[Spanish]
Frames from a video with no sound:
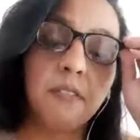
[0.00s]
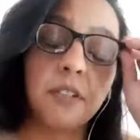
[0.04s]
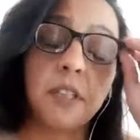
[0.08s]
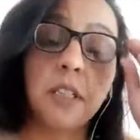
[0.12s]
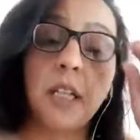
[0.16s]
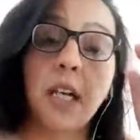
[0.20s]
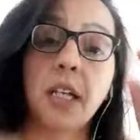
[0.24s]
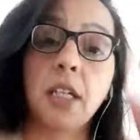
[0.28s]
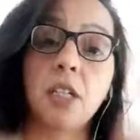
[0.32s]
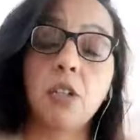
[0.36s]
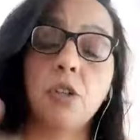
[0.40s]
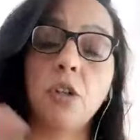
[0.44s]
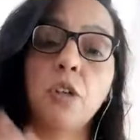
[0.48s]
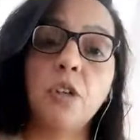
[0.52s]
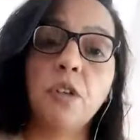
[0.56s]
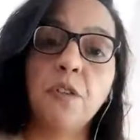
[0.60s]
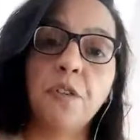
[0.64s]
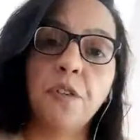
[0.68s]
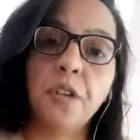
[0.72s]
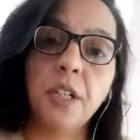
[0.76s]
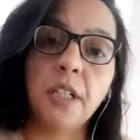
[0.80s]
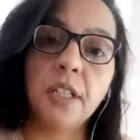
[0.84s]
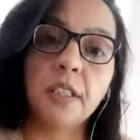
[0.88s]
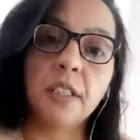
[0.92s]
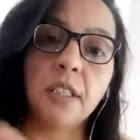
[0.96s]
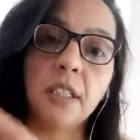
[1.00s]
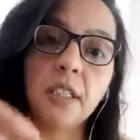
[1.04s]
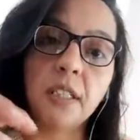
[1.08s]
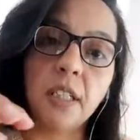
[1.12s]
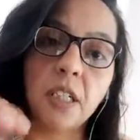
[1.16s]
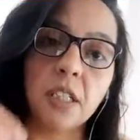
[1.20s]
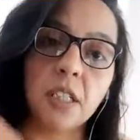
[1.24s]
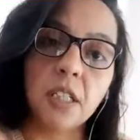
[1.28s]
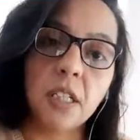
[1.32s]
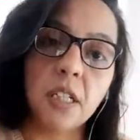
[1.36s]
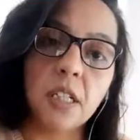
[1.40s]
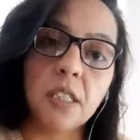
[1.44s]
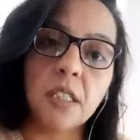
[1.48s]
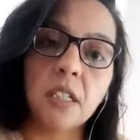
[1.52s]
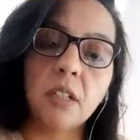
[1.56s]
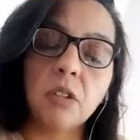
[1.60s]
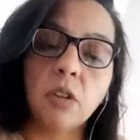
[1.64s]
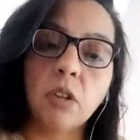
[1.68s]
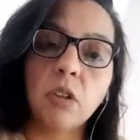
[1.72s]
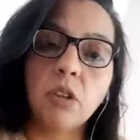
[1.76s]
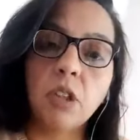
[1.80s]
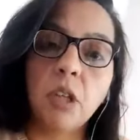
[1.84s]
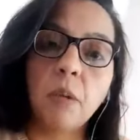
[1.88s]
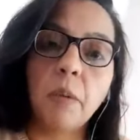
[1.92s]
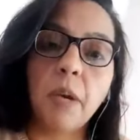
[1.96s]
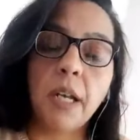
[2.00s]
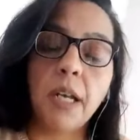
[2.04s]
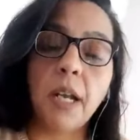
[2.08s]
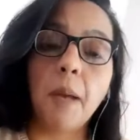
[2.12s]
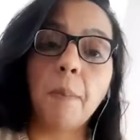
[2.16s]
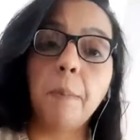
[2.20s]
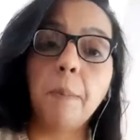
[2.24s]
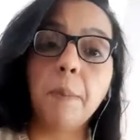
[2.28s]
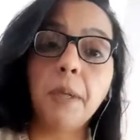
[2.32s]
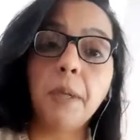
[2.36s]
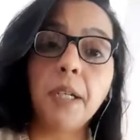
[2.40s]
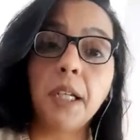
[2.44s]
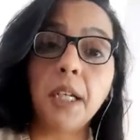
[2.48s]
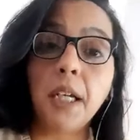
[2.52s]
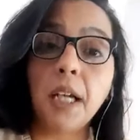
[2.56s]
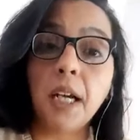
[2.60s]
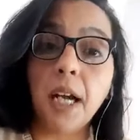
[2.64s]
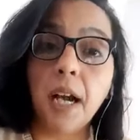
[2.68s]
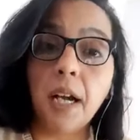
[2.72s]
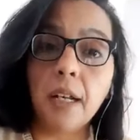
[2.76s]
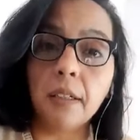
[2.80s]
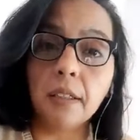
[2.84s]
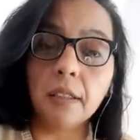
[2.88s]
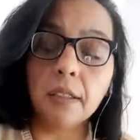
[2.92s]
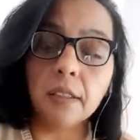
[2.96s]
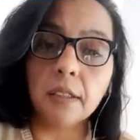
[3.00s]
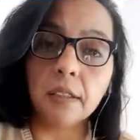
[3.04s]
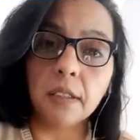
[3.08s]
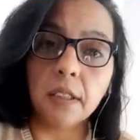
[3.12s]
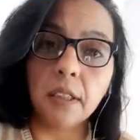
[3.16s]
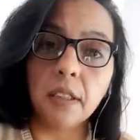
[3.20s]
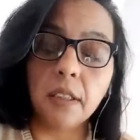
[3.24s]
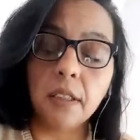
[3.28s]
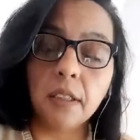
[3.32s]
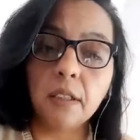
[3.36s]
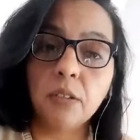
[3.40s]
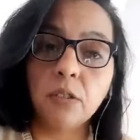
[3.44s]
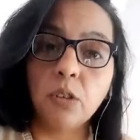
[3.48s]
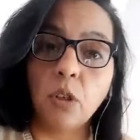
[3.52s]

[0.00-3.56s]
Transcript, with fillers: y, aquellos diferentes talleres en donde van a aplicar ¿sí?